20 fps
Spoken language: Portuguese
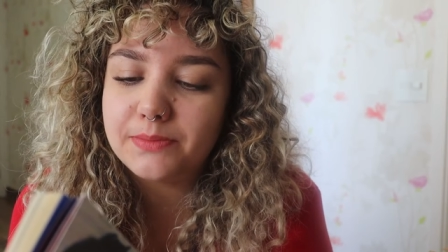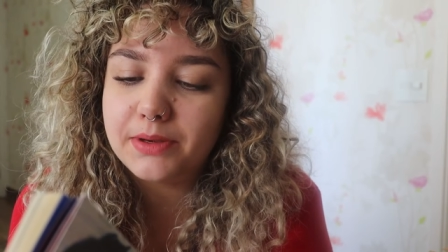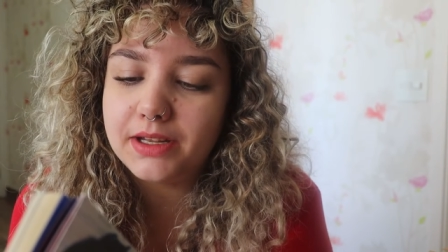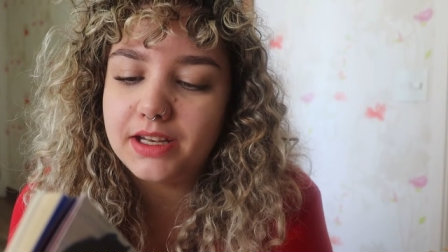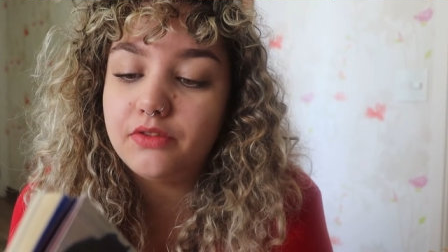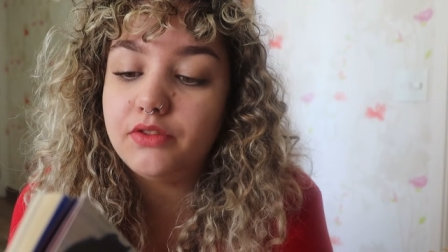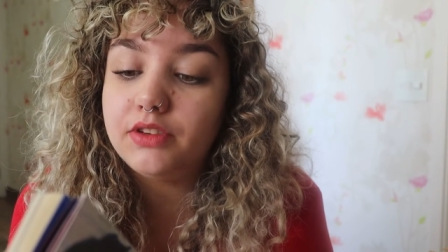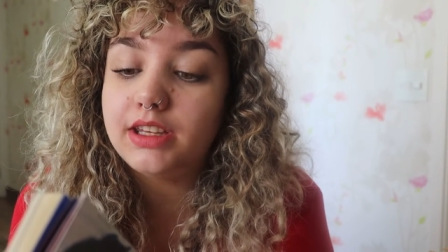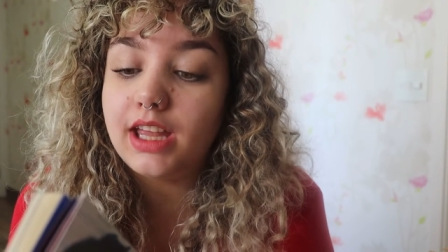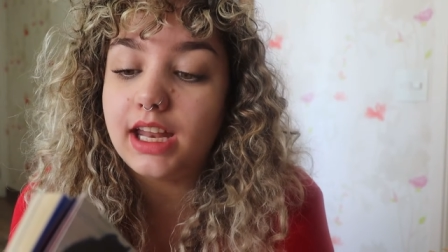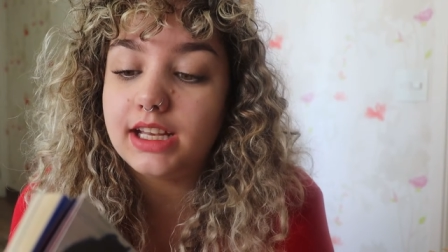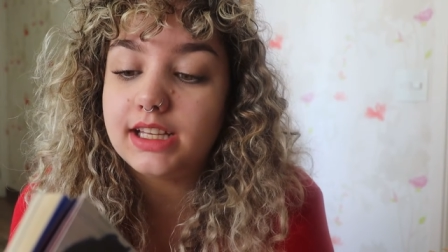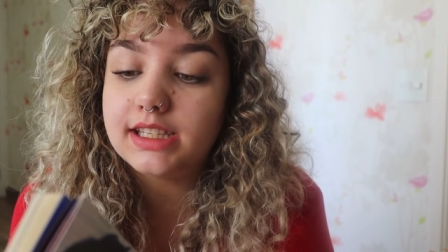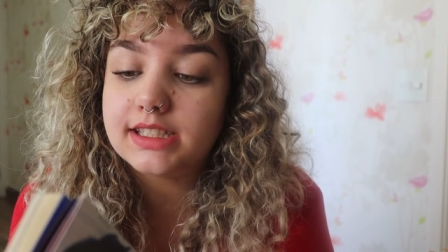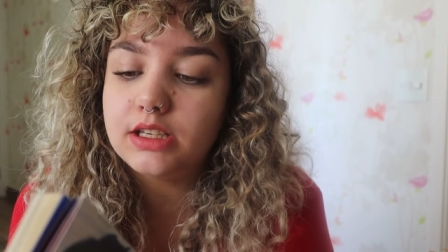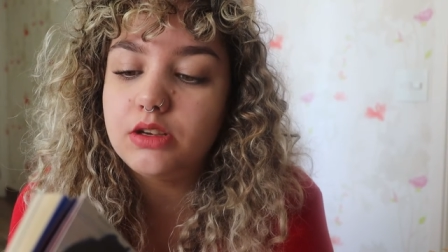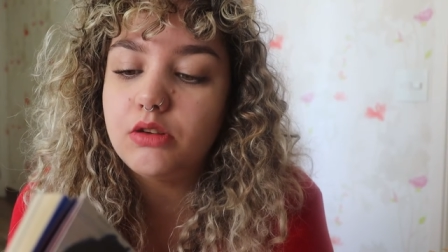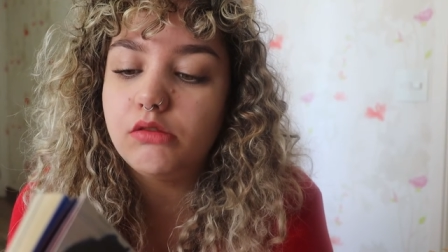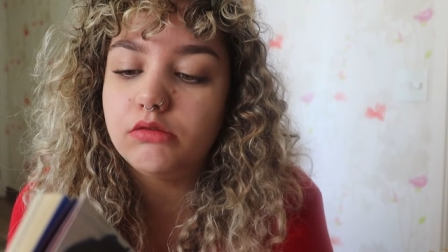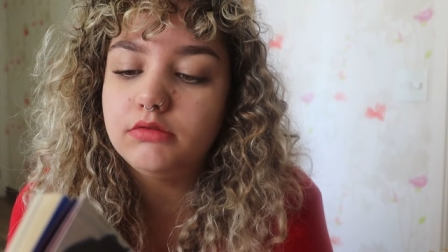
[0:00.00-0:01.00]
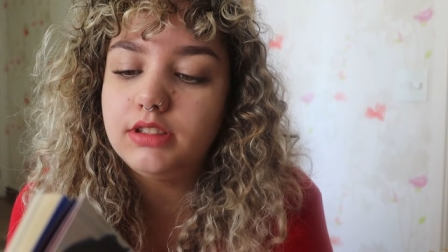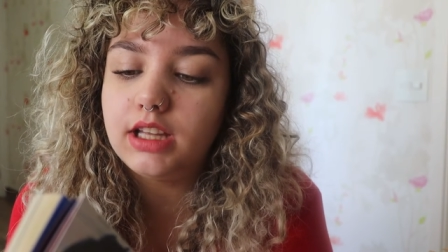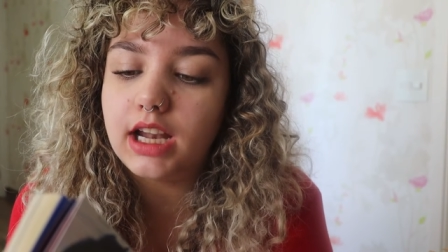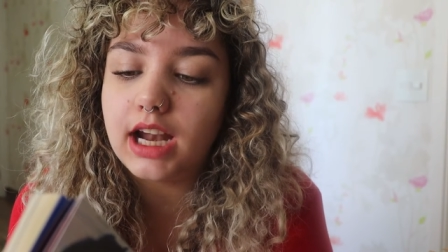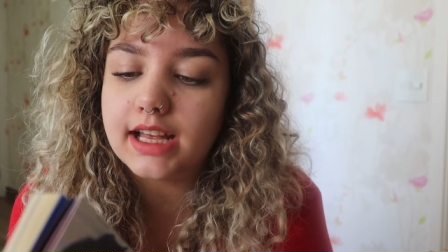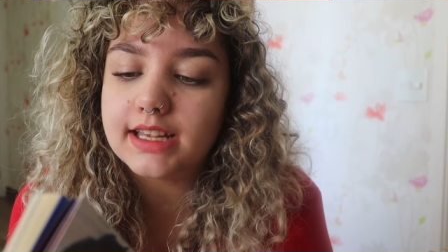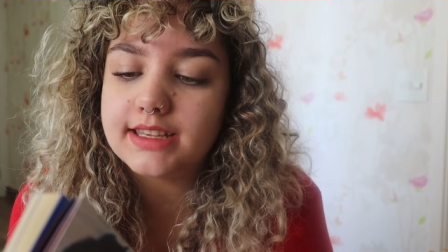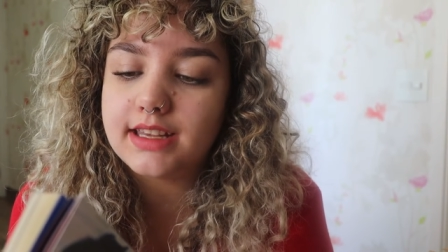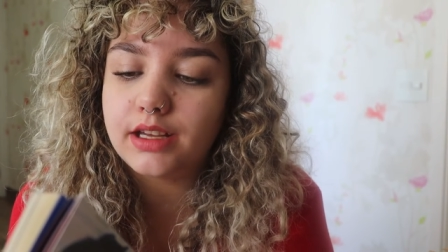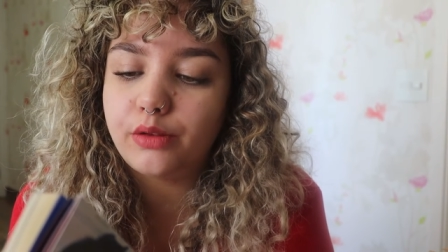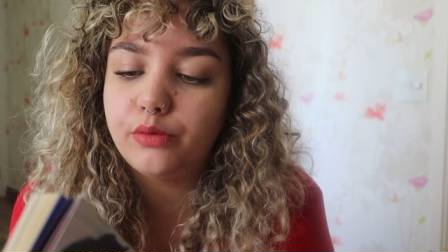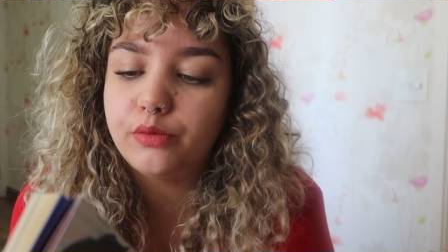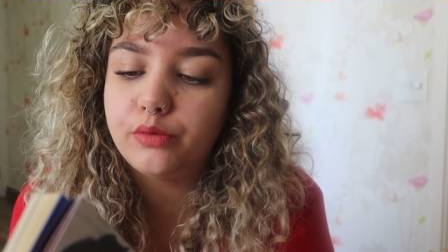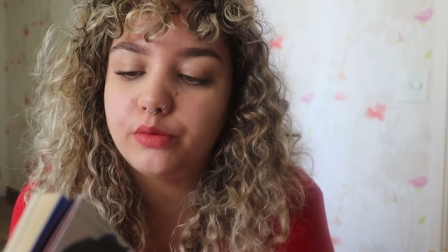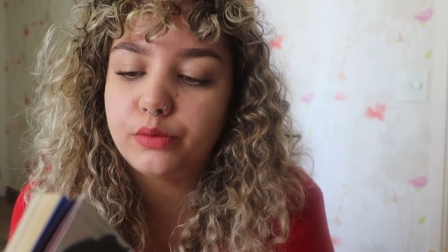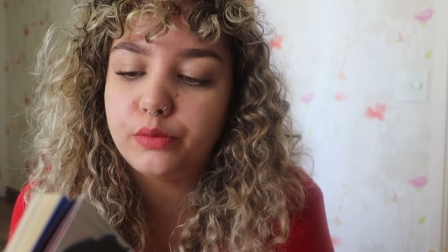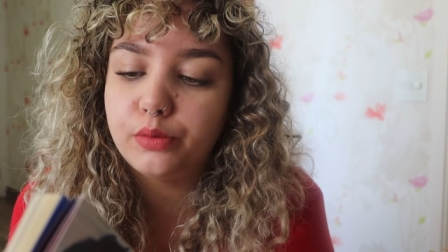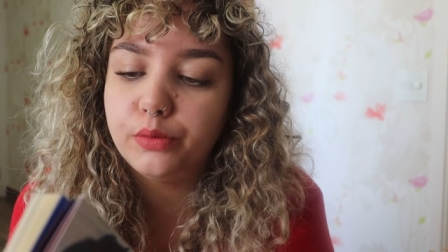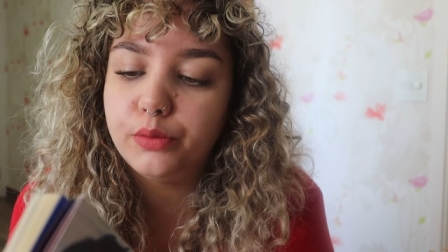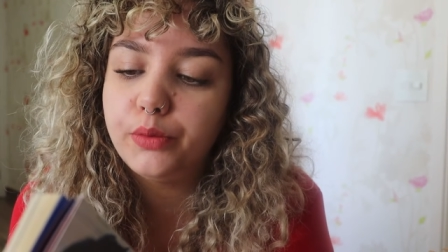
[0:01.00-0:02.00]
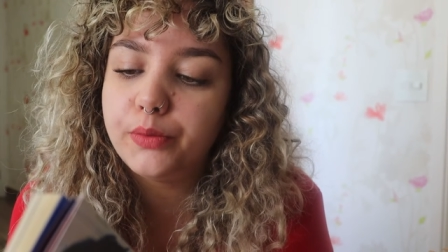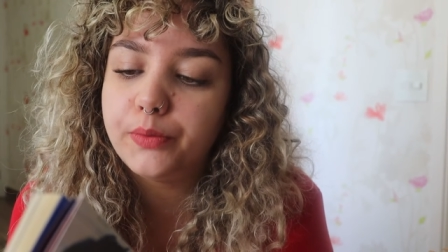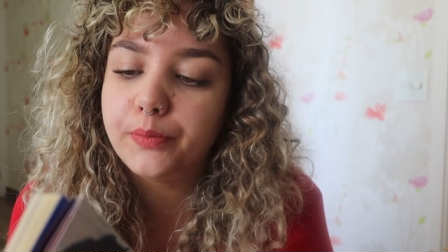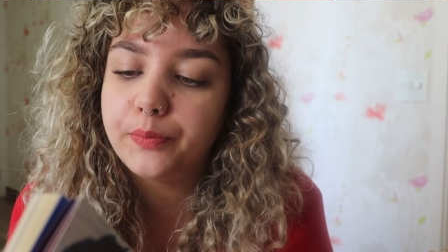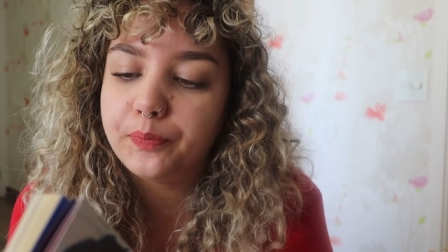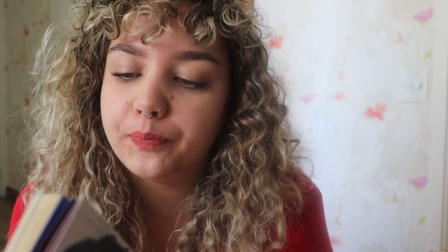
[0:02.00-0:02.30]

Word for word: para evitar que se encontrassem no futuro.